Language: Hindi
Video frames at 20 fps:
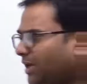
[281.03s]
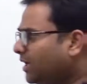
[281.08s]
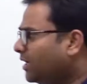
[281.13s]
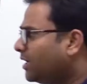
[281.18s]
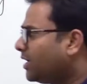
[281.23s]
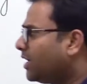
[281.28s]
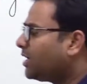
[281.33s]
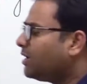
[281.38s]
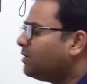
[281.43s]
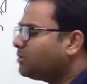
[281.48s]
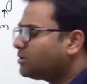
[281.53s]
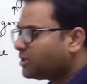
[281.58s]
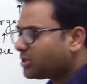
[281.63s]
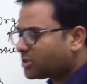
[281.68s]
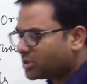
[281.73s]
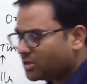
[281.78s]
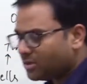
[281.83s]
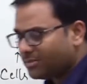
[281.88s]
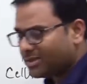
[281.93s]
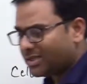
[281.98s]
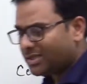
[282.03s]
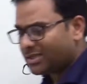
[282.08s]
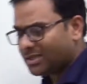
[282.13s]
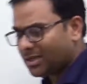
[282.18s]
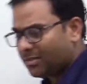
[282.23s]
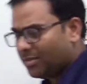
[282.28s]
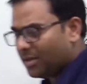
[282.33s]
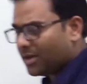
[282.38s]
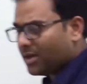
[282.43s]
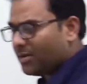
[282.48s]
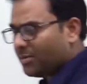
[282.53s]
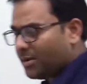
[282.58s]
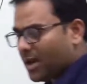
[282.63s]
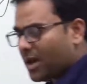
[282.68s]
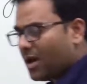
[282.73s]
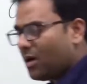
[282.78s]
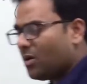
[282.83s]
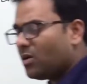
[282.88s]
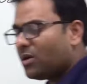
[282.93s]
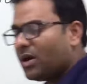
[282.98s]
नरव सिस्टम किससे मिलकर बना
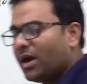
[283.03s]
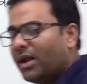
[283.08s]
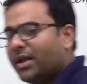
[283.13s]
होगा